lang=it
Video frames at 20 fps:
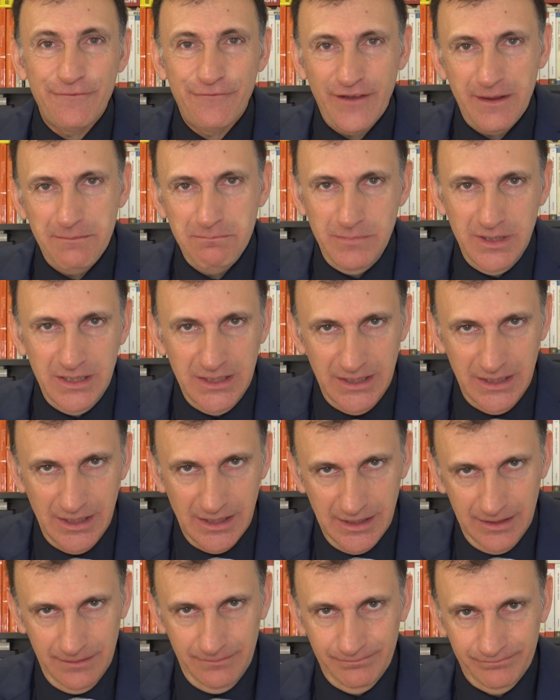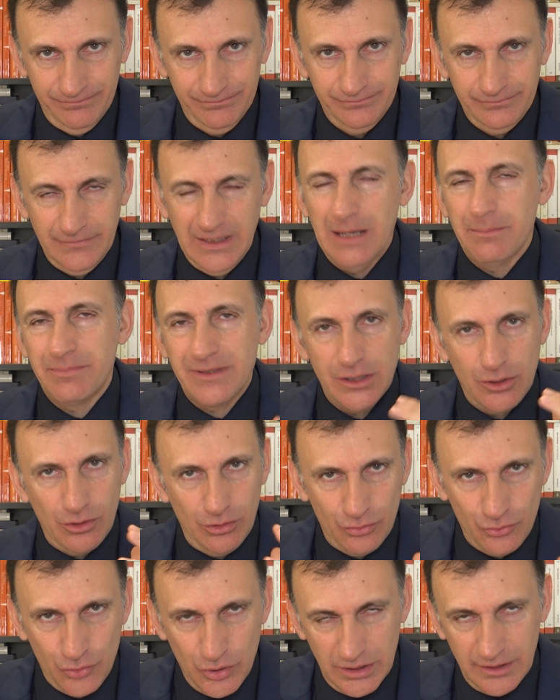femminile, la
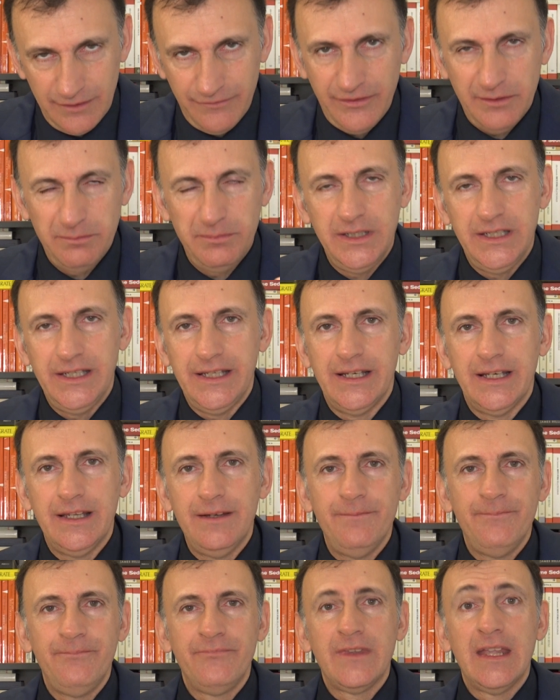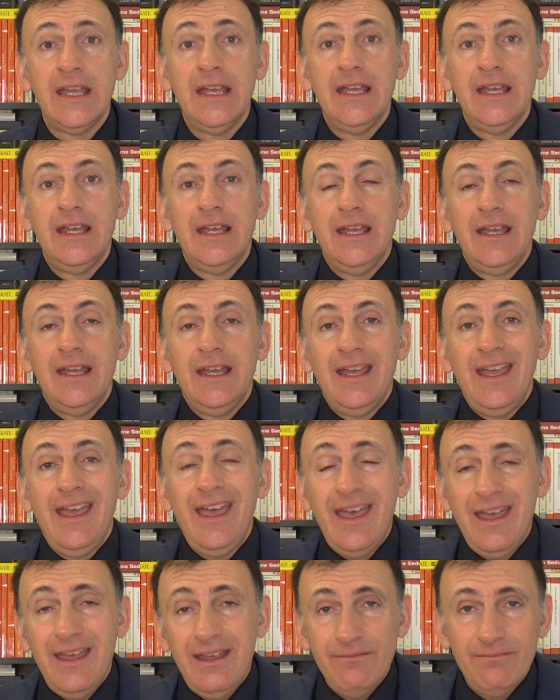psicologia del femminile,
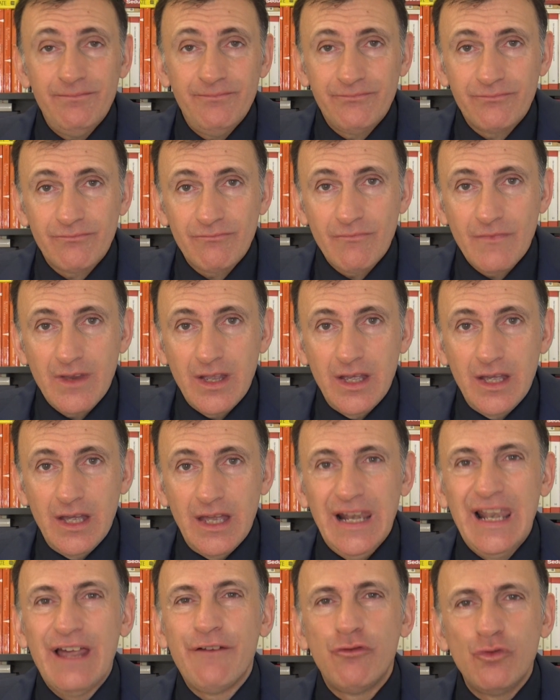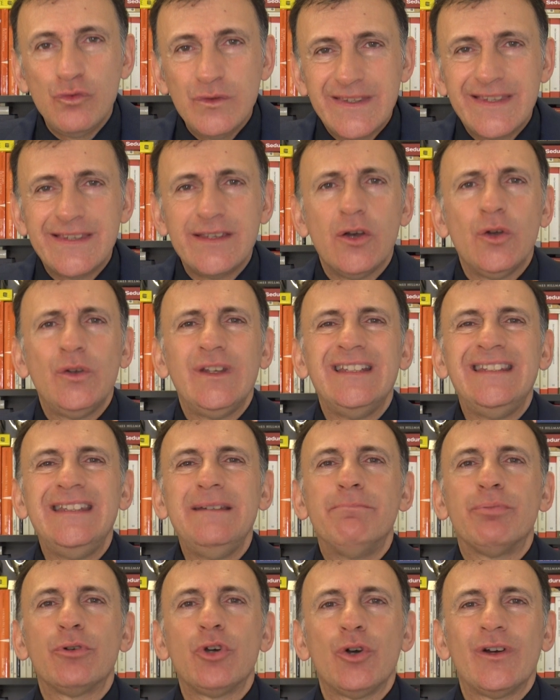è la funzione
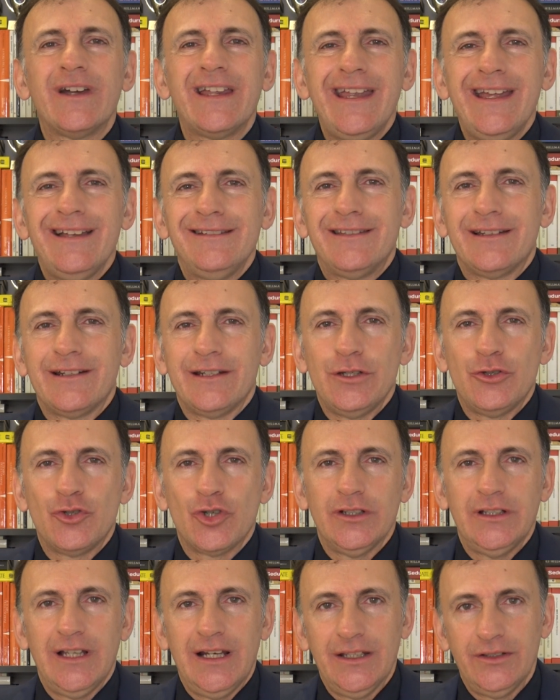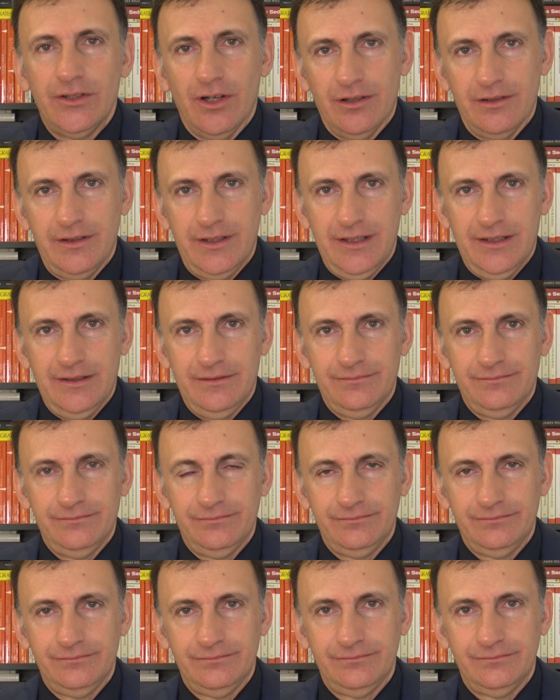di procreatrice della donna
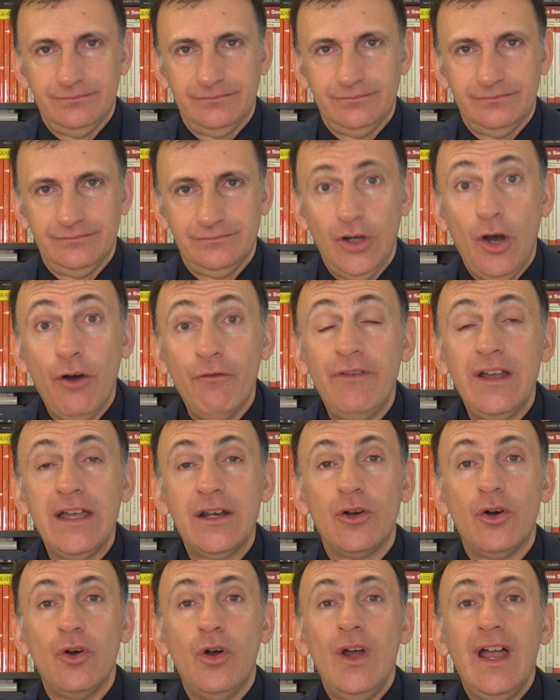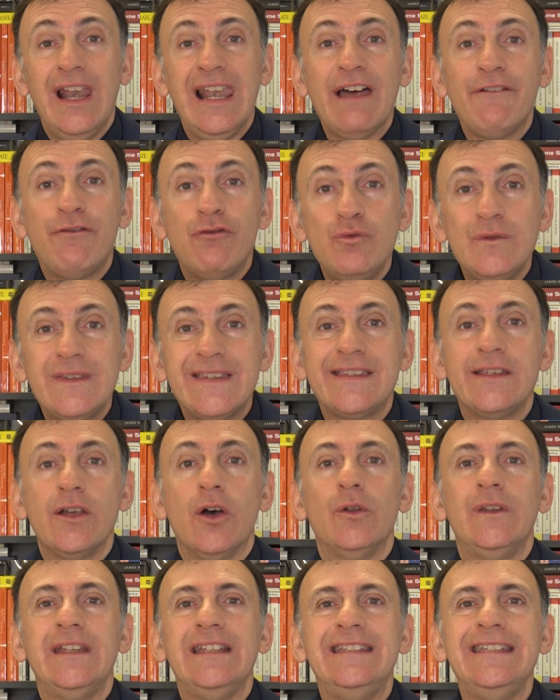ovvero la
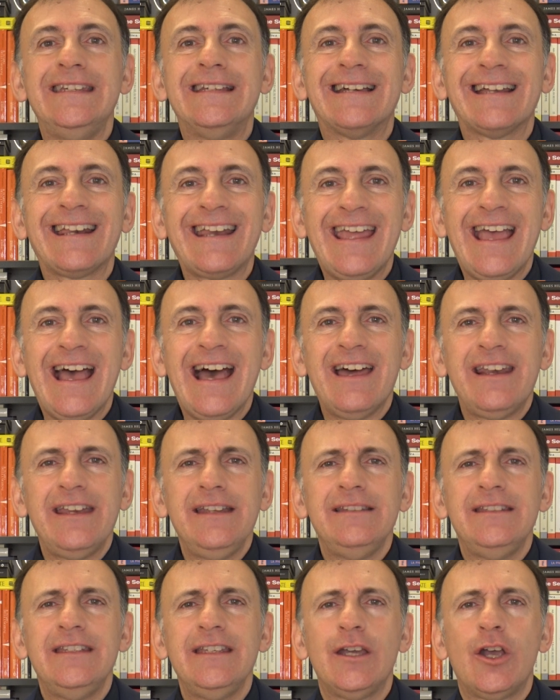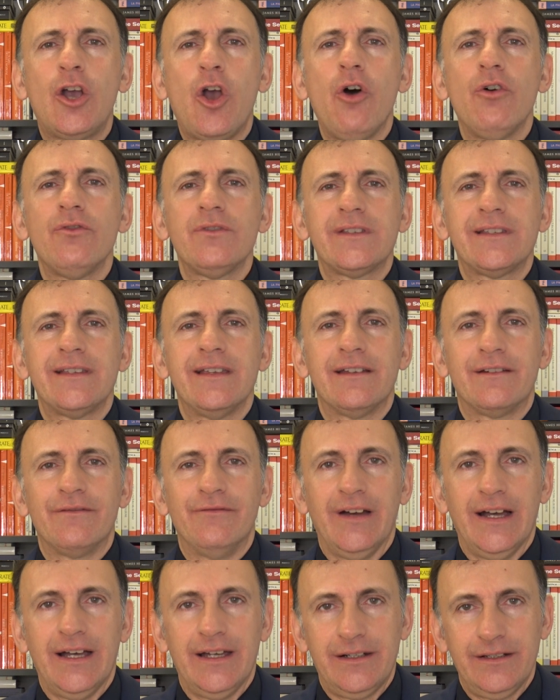funzione di creare e di
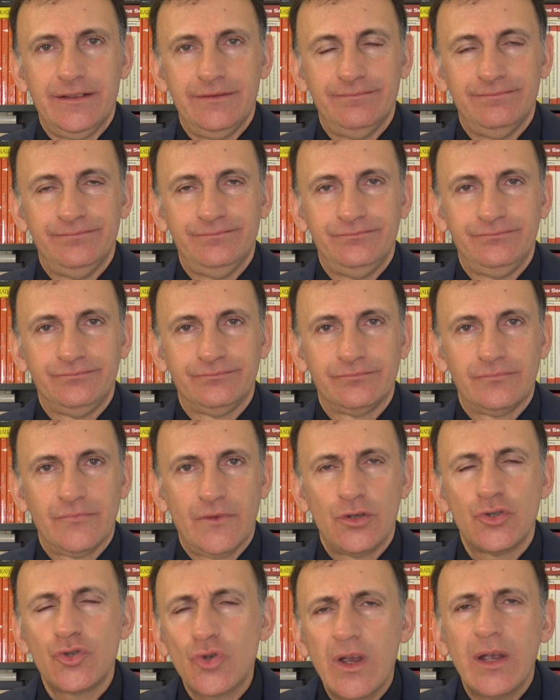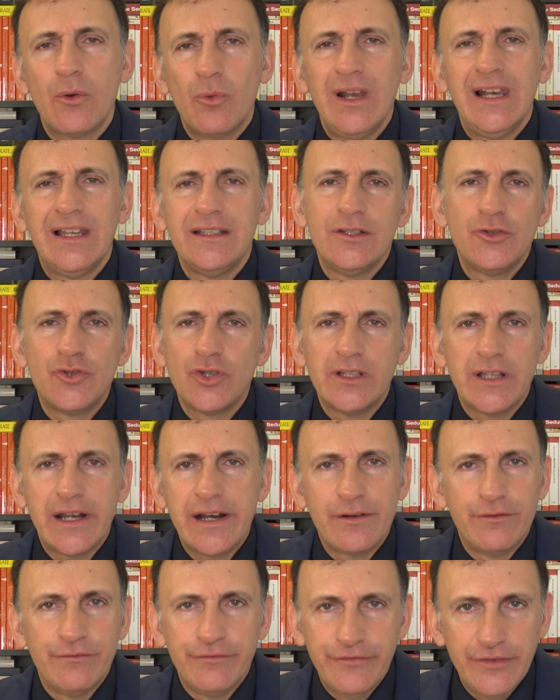conservare, cioè quella di
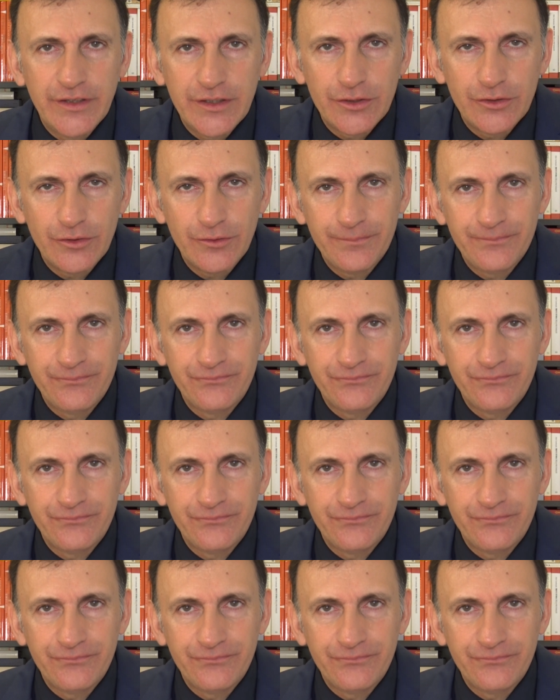generare un figlio.